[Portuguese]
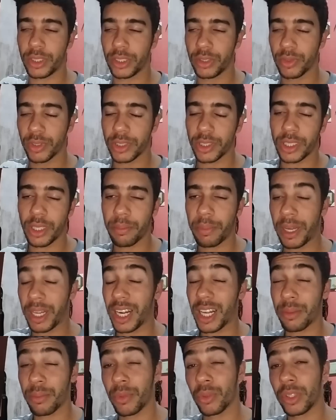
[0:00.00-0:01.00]
não sei se vocês
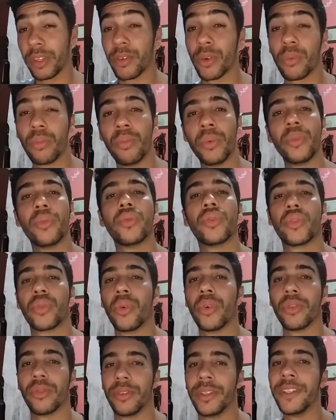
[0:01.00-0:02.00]
repararam, eu tava com muito
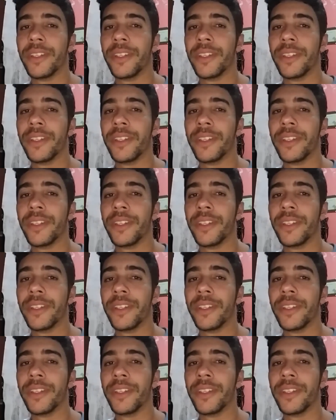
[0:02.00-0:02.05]
sono.